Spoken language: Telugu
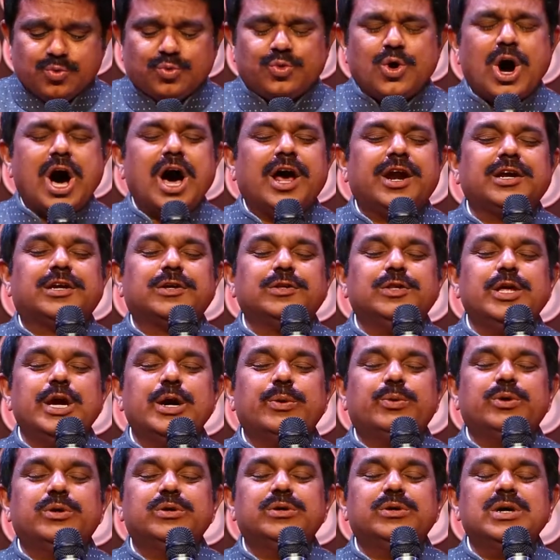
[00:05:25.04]
వారికి
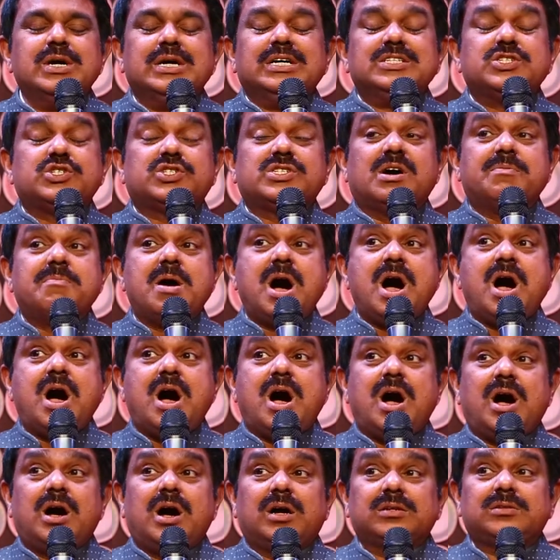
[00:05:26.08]
దేవుడు
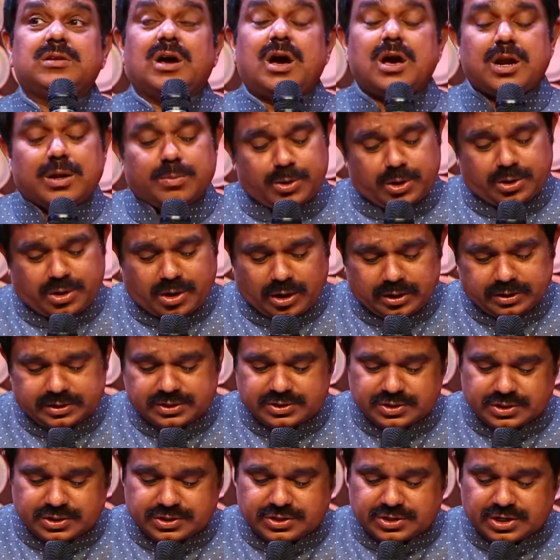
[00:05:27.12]
సమాధానమును
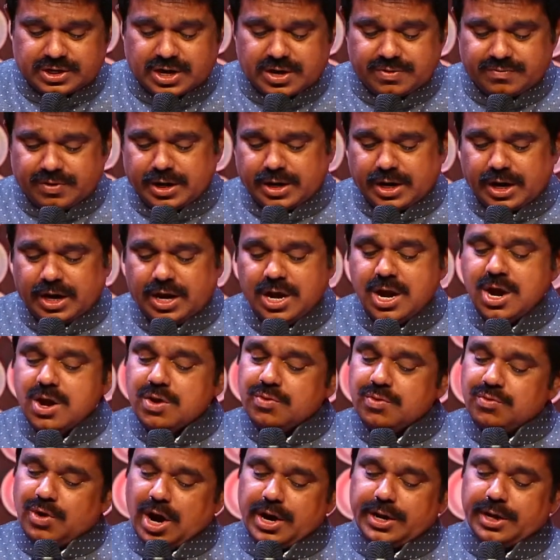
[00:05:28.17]
కలుగు చేసేటటువంటి
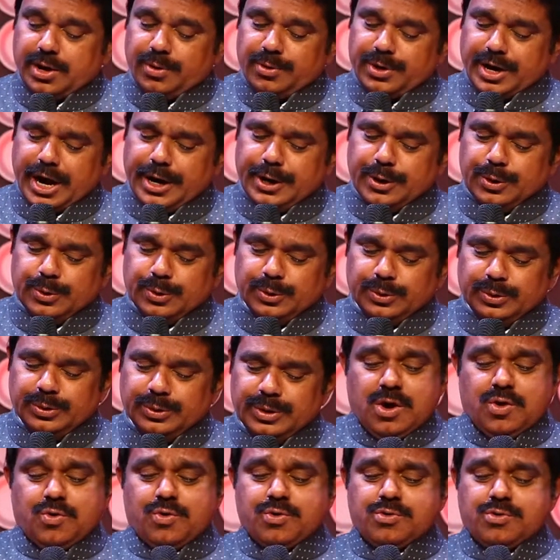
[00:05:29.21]
వాడుగా ఉన్నాడు
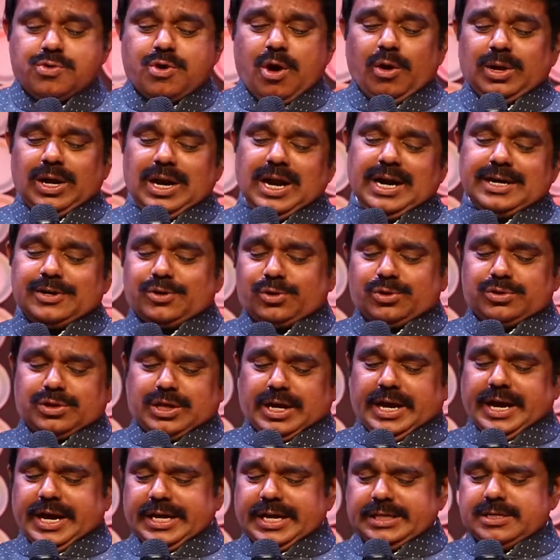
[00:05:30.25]
ఇంకొక లెటర్
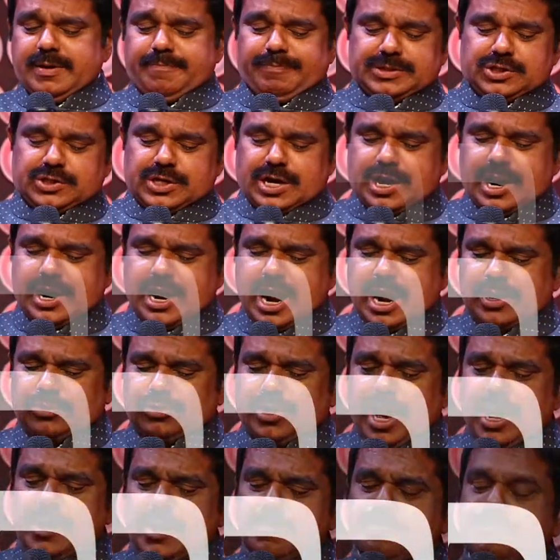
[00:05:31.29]
ఉంది అని చెప్పేసి అన్న
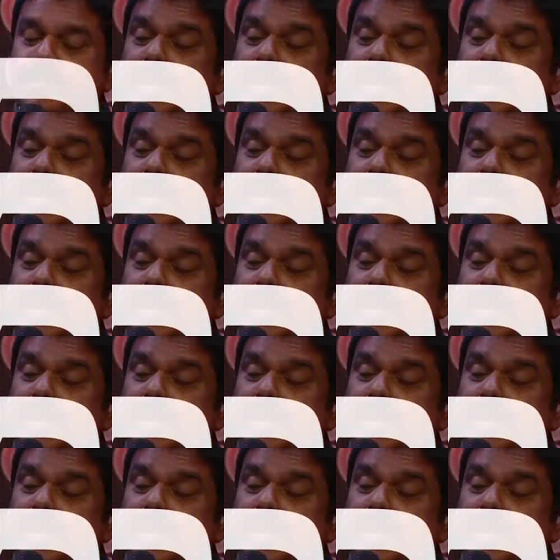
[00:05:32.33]
దాని